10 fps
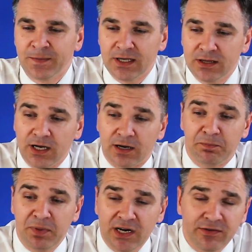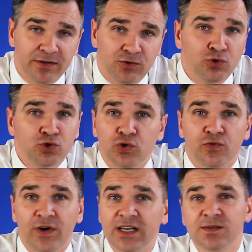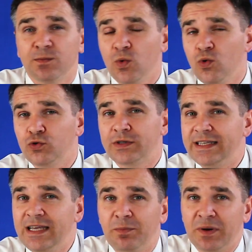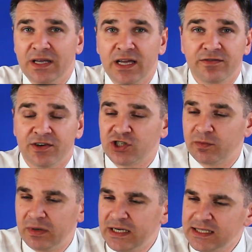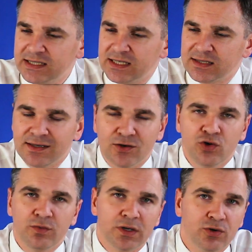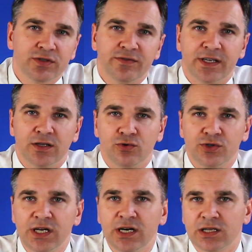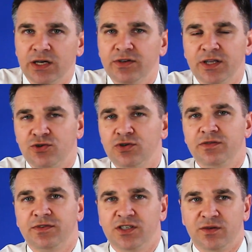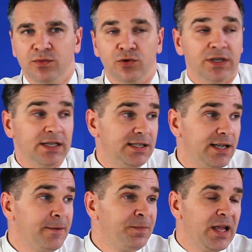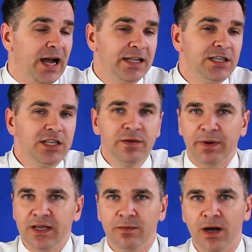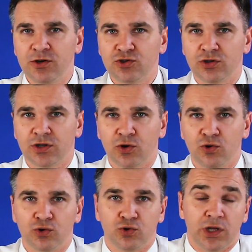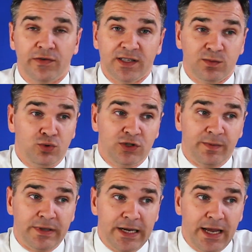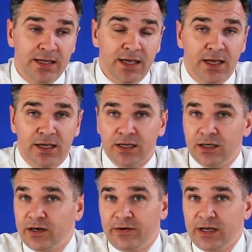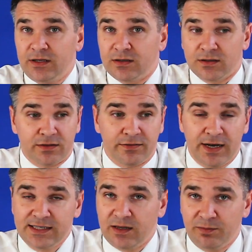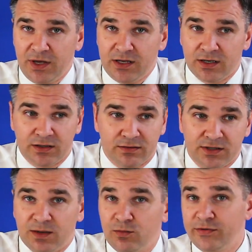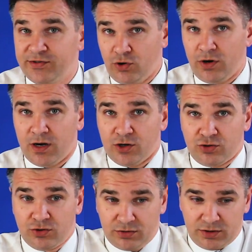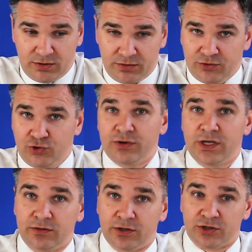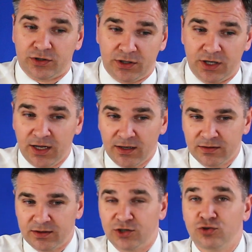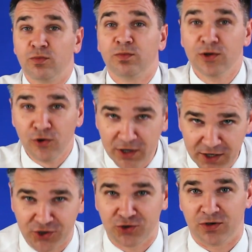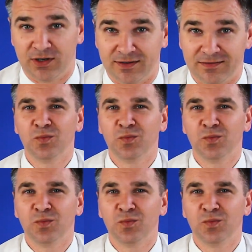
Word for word: Итак, первое, то, что вас могут не понять ваши близкие, знакомые, родственники, друзья, когда вы начнете вести блог. Если они не понимают, что это такое, то на вас будут смотреть и говорить, «Э, Вася, Петя, с тобой все хорошо, ты что делаешь, ты, ты что, блогер что ли?